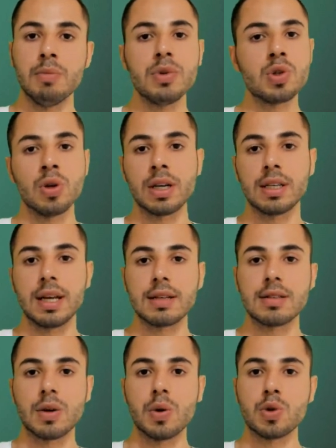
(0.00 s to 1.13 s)
Bir sonraki
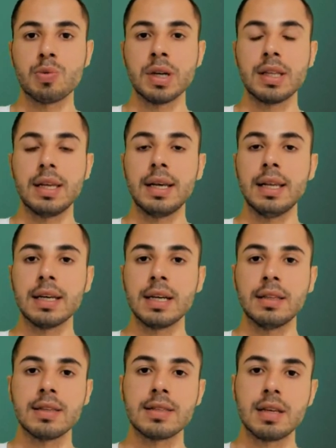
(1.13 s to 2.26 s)
derste görüşmek dileğiyle
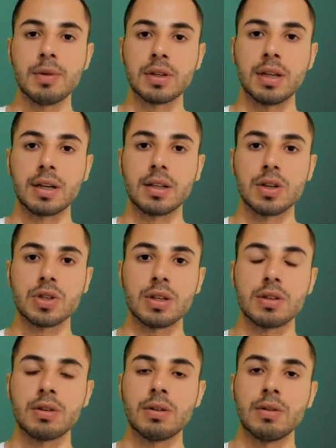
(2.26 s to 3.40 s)
kendinize iyi bakın
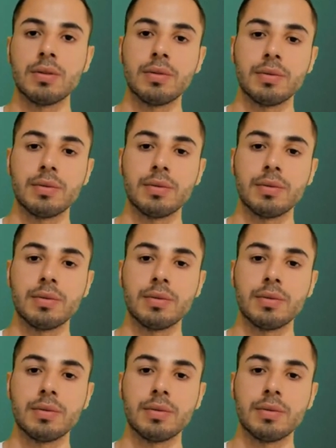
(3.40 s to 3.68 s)
arkadaşlar.